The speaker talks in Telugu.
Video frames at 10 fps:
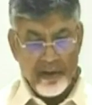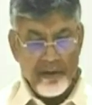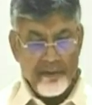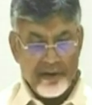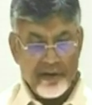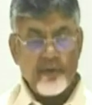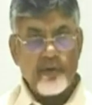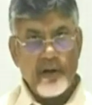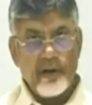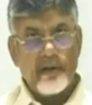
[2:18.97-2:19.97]
ఈ విషయం
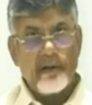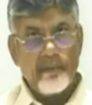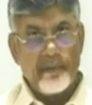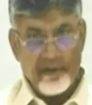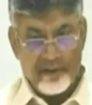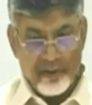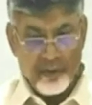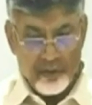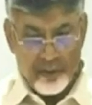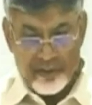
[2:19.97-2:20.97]
కూడా మనందరం
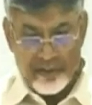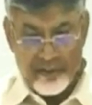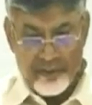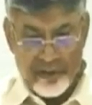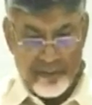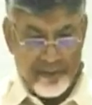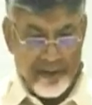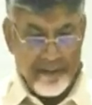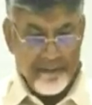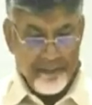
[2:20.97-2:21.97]
గుర్తుకోవాల్సిన అవసరం ఉంది